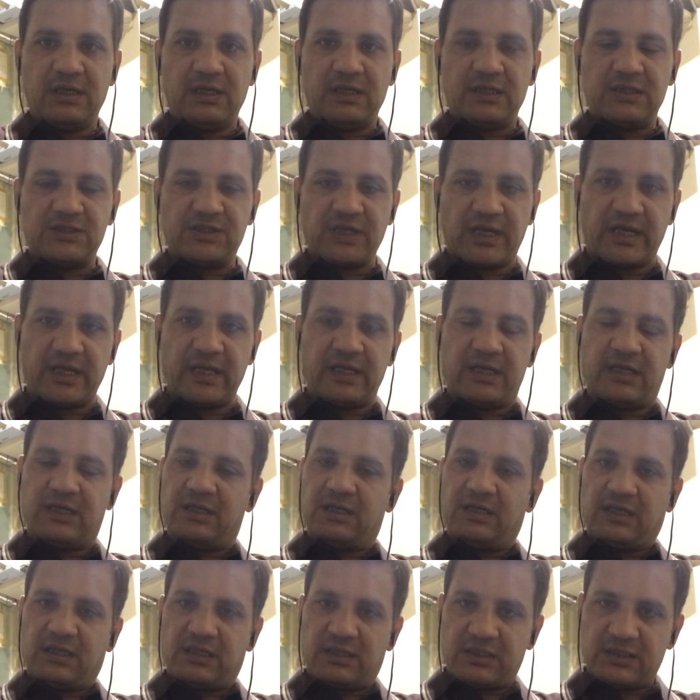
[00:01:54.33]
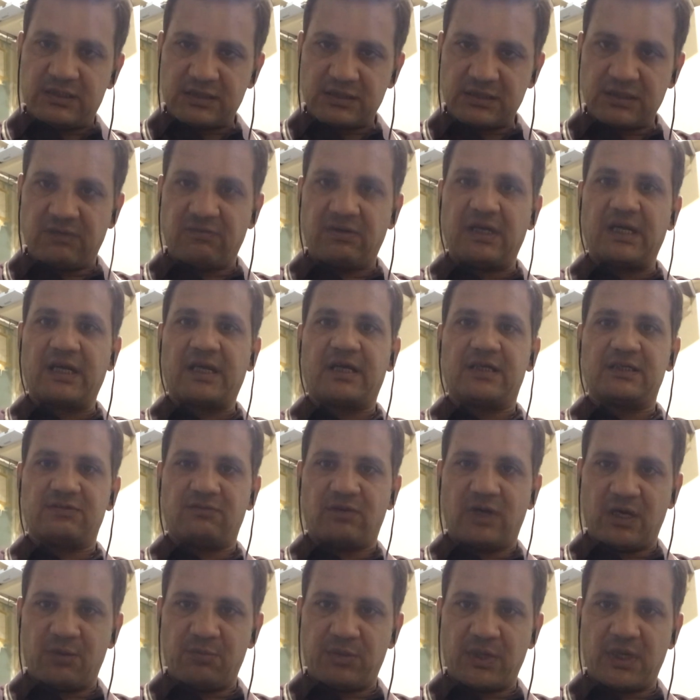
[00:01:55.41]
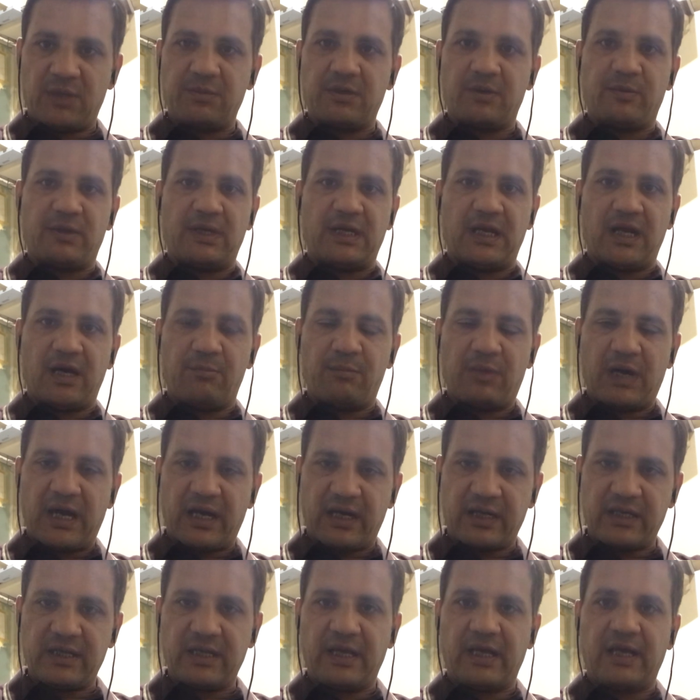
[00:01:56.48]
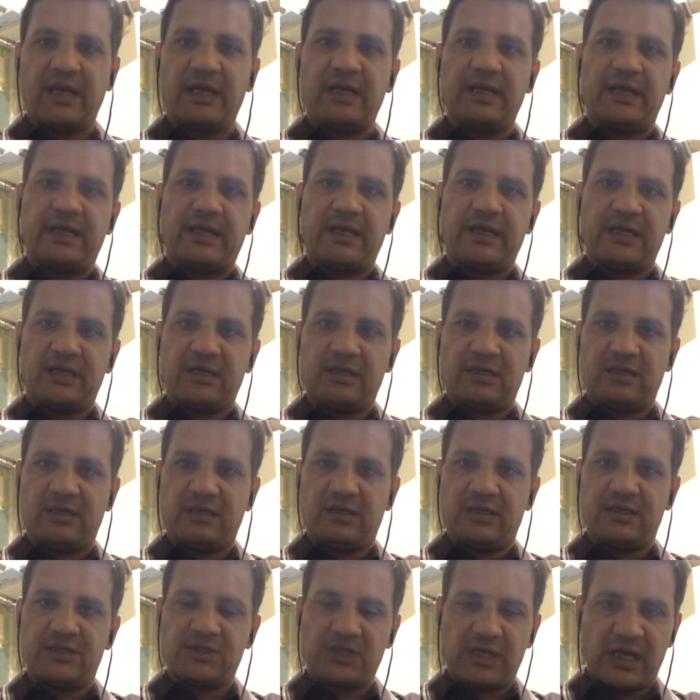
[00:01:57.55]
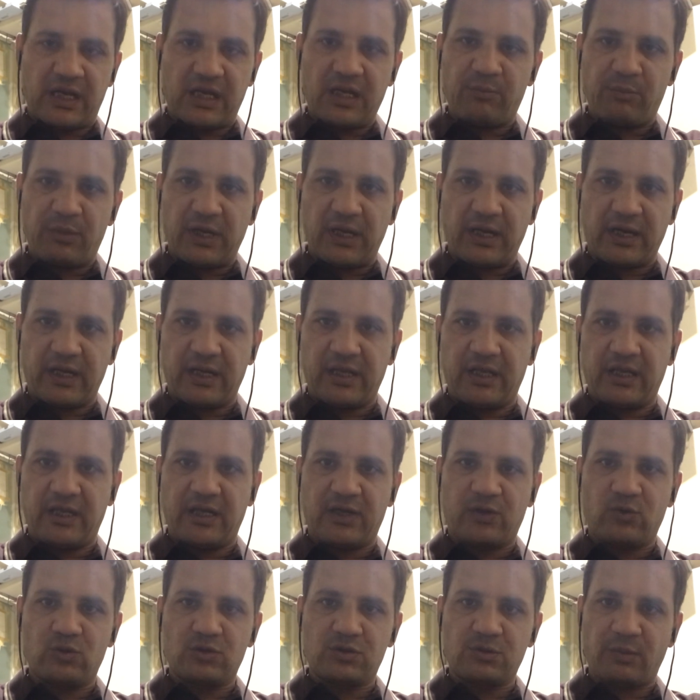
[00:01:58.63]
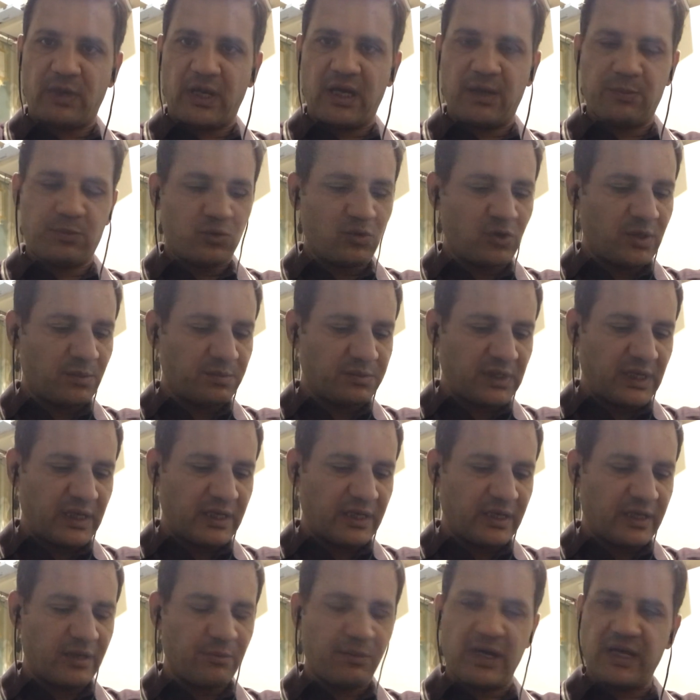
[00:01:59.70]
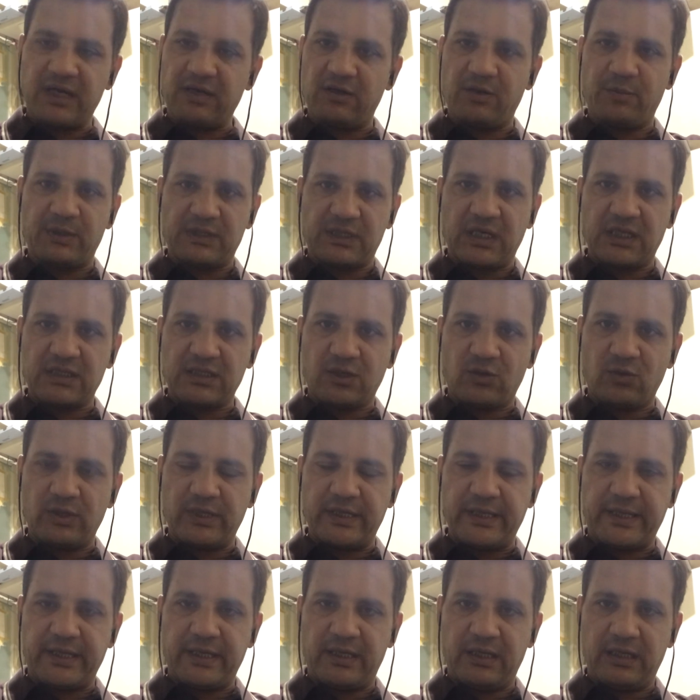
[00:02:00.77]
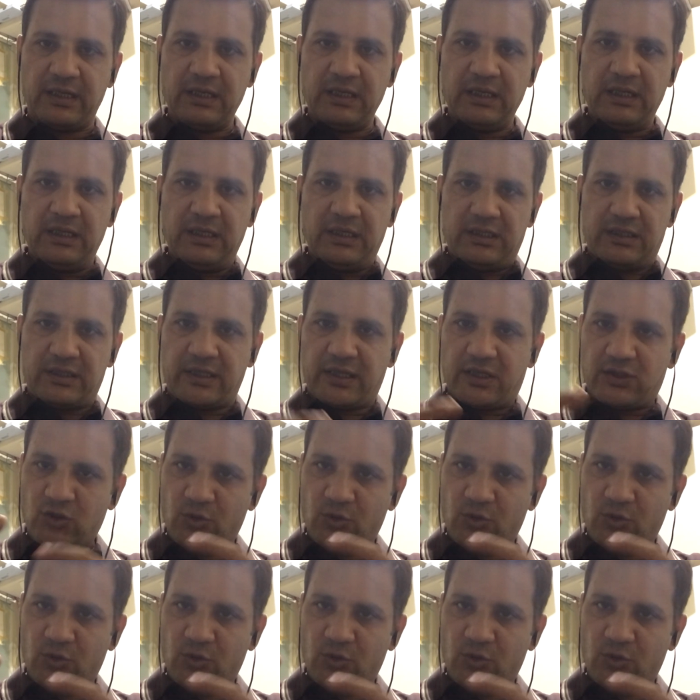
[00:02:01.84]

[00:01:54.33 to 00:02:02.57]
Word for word: जगह इस सवाल का जवाब अभी मिलना बाकी है लेकिन इशारे मिल रहे हैं कुछ मैं आपको कप्तान के बारे में बताता हूँ लेकिन ये जो